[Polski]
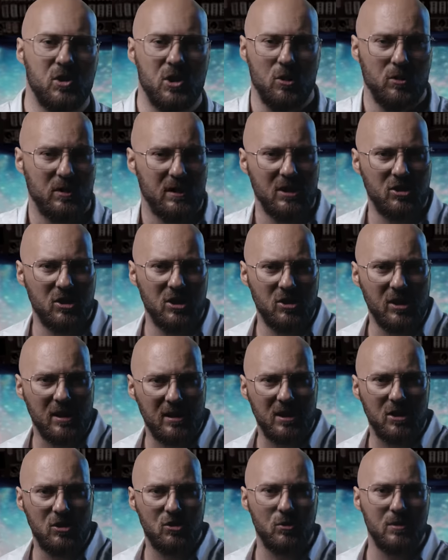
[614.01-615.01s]
Czy odkrycie
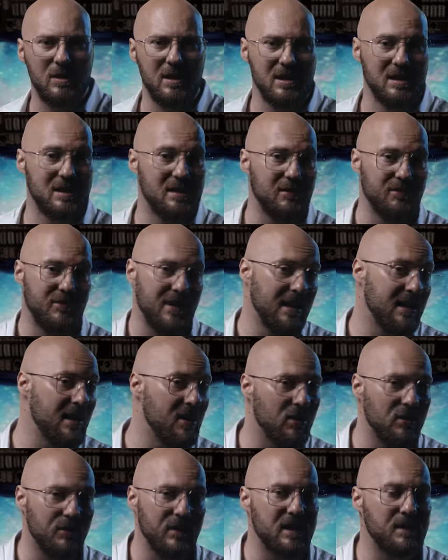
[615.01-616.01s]
czarnej dziury jest w
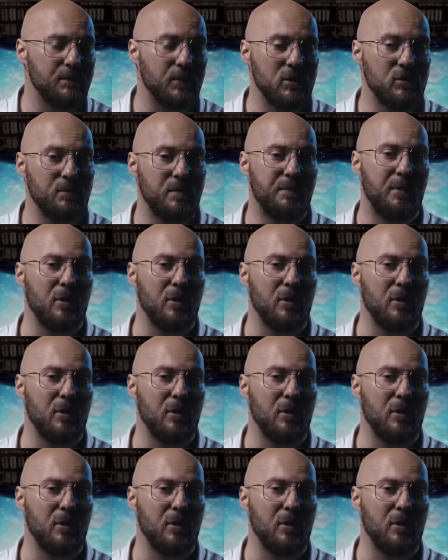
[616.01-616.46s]
jakikolwiek sposób